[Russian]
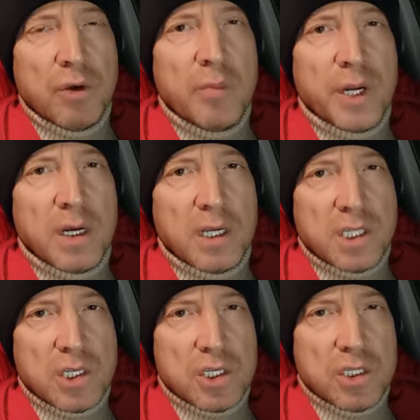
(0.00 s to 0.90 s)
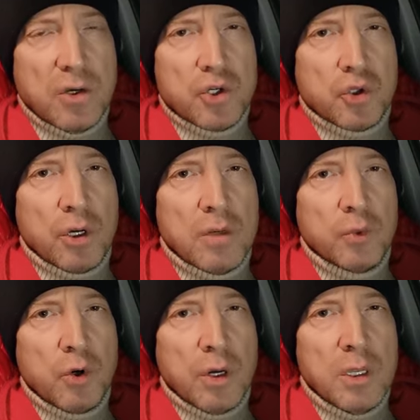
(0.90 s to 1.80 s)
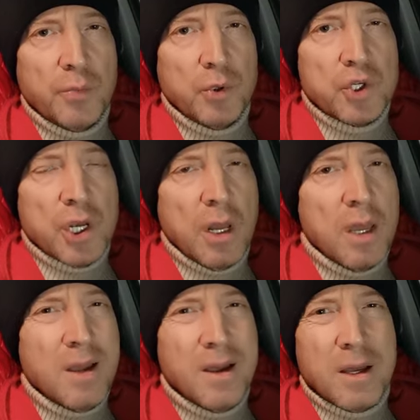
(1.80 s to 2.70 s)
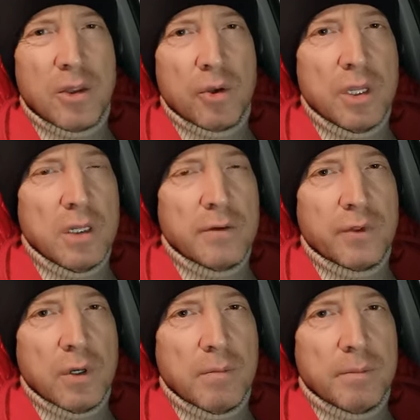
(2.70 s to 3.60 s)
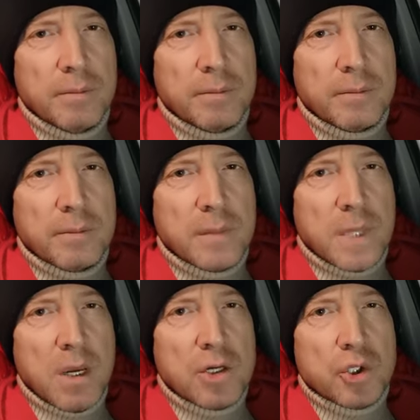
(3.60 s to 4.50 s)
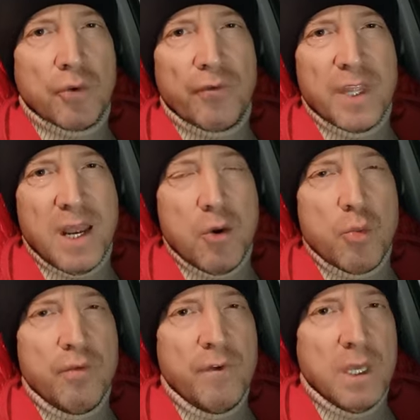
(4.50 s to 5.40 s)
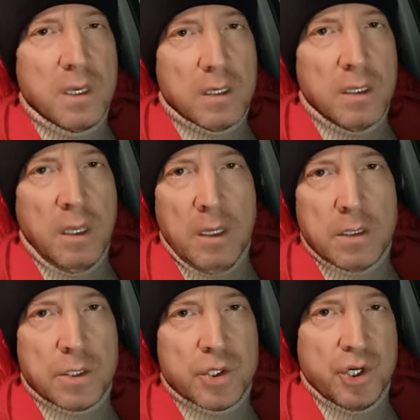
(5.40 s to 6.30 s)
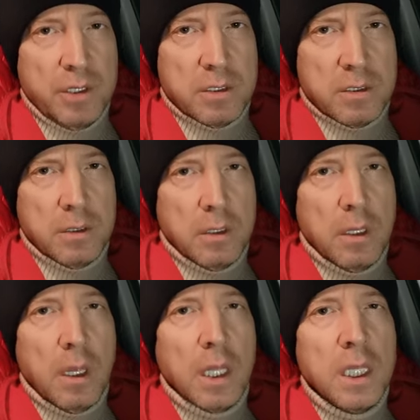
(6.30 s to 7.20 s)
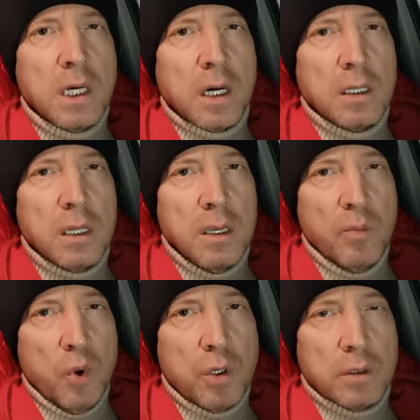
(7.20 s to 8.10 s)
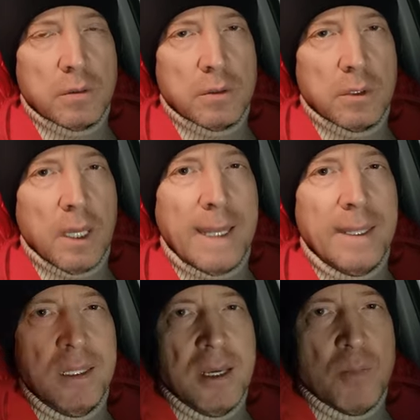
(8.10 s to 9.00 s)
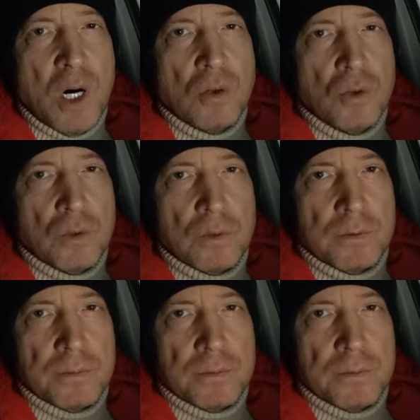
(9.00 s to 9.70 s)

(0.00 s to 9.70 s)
но я прекрасно осознаю, что они многое не получили. Но дело в том, что вне любви я жить никогда не мог и не могу.